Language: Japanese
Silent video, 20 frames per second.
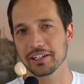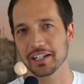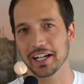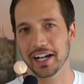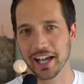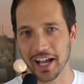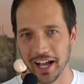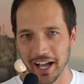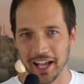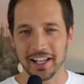る
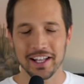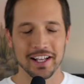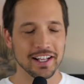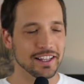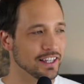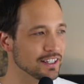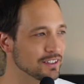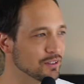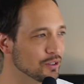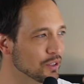から、
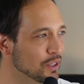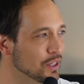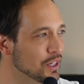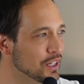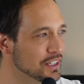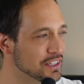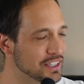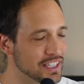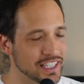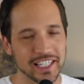でその
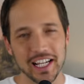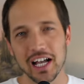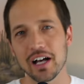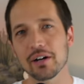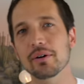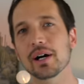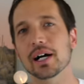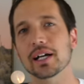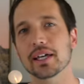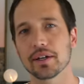違
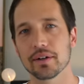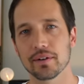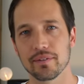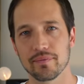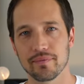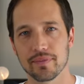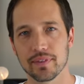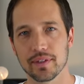うわけよ、